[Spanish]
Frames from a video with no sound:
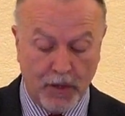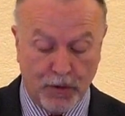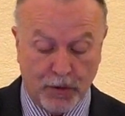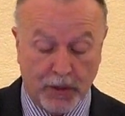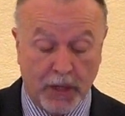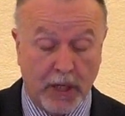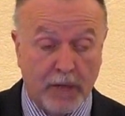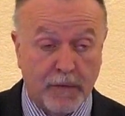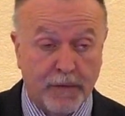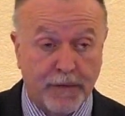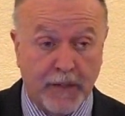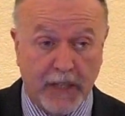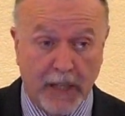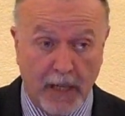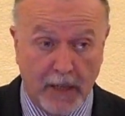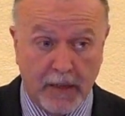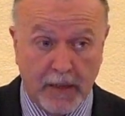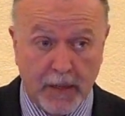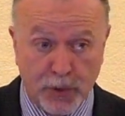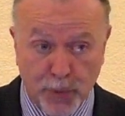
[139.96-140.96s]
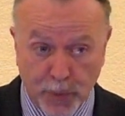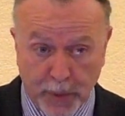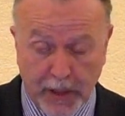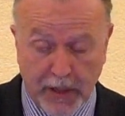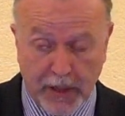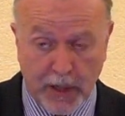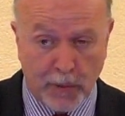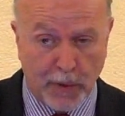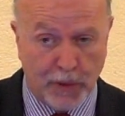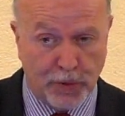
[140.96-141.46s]
con el final de su
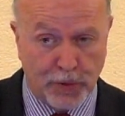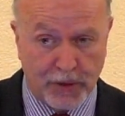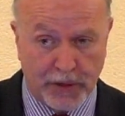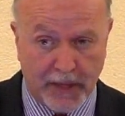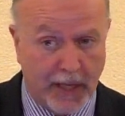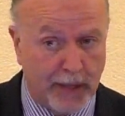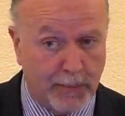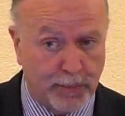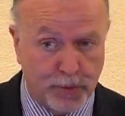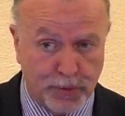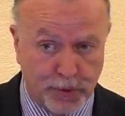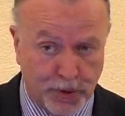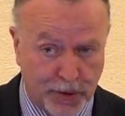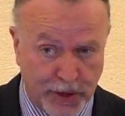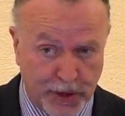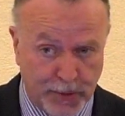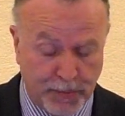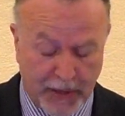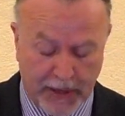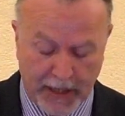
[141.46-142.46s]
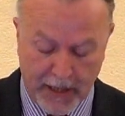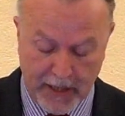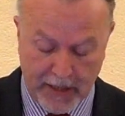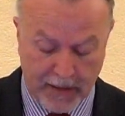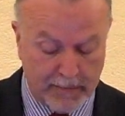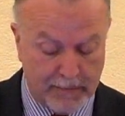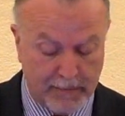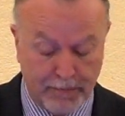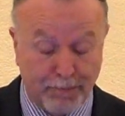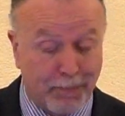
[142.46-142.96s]
vida cuando está a punto de
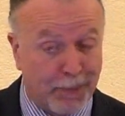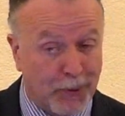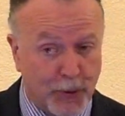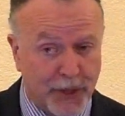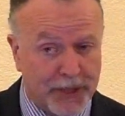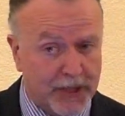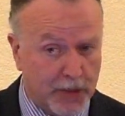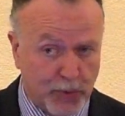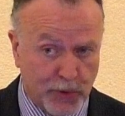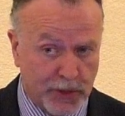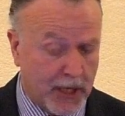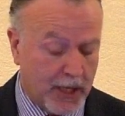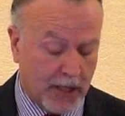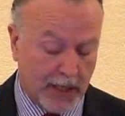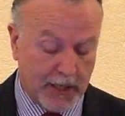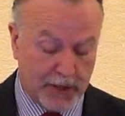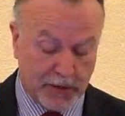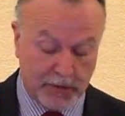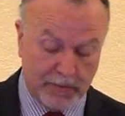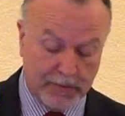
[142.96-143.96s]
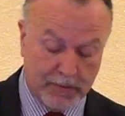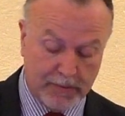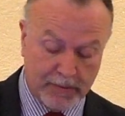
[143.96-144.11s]
expirar, pero este no es el caso.